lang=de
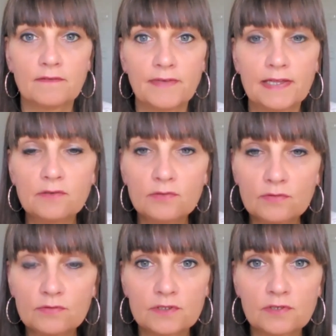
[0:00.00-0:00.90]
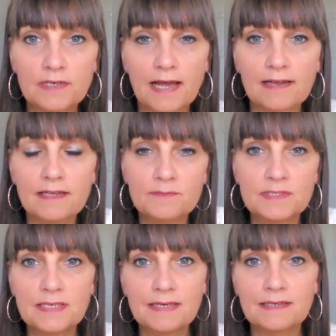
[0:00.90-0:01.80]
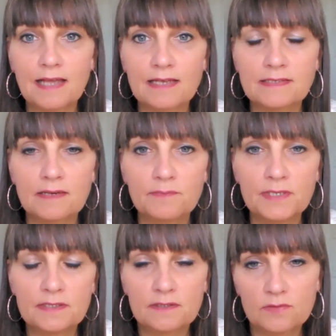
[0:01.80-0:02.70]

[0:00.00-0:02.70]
wenn du schon lange im Single-Dasein bist,